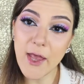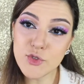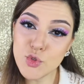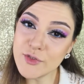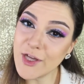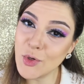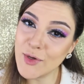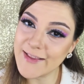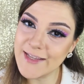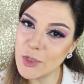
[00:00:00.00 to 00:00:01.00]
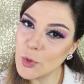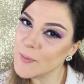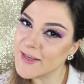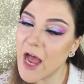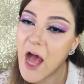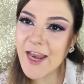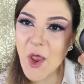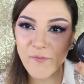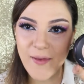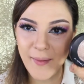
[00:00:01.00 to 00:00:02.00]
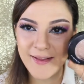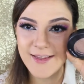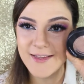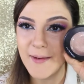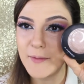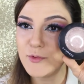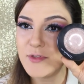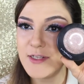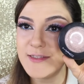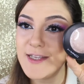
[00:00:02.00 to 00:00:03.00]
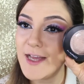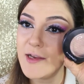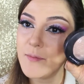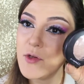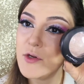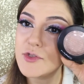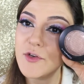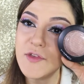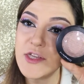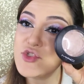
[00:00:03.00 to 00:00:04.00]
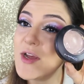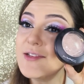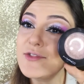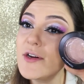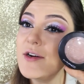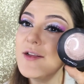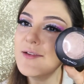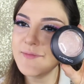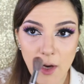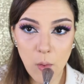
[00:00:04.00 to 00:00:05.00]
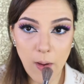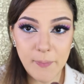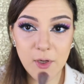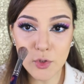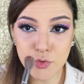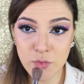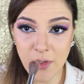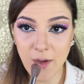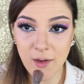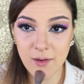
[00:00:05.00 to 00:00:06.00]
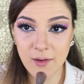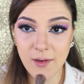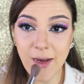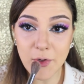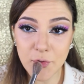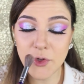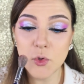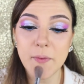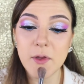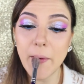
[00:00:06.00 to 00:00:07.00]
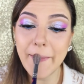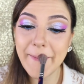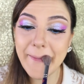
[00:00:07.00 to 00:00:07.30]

È giunta l'ora di illuminare, ovviamente andiamo ad utilizzare il mio Soft and Gentle. Lo applico sull'arco eh, uh, di Cupido.